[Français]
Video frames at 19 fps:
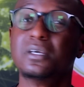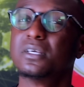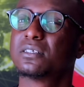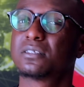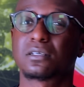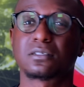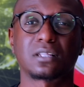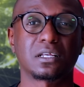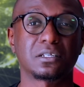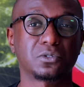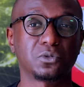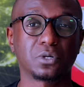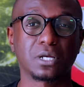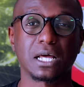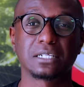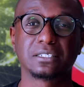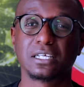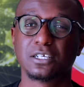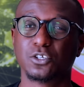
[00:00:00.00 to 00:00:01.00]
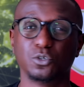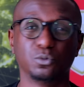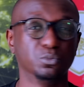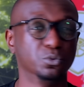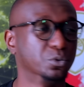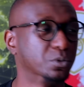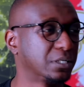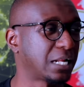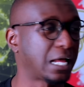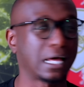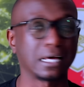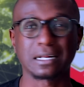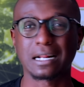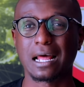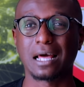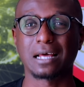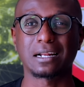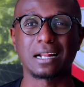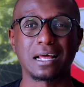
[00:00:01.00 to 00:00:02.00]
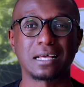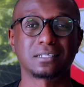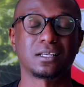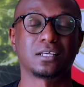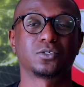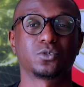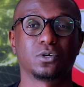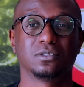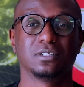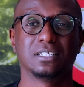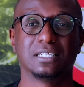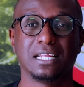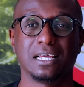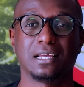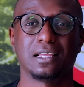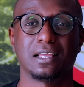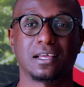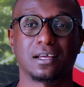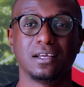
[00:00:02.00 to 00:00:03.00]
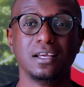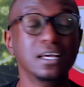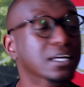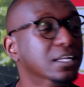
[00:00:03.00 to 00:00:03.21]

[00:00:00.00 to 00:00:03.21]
Sans stress, le gardien de but, ra, ra, ra, ça sort de derrière.